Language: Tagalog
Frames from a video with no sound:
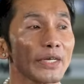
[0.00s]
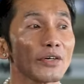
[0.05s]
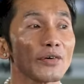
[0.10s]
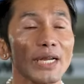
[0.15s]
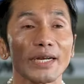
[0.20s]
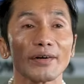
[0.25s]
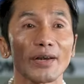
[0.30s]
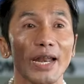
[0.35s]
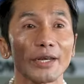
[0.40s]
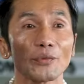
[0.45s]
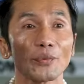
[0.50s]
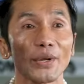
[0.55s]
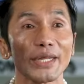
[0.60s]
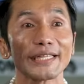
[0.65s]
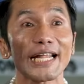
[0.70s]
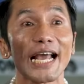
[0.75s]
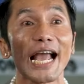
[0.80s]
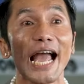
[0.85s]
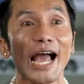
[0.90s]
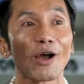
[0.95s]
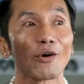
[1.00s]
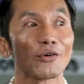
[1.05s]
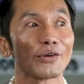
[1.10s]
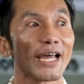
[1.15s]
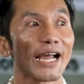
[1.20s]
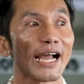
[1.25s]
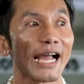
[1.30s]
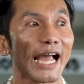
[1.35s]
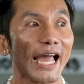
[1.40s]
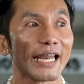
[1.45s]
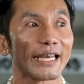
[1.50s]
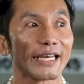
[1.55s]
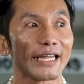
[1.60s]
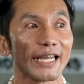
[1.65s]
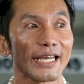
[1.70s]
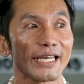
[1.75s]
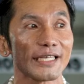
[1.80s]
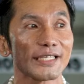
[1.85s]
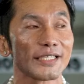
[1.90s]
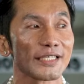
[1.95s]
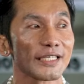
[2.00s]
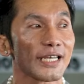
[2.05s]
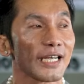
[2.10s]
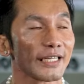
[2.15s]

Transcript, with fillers: nang nag-graduate na nga ako ng college,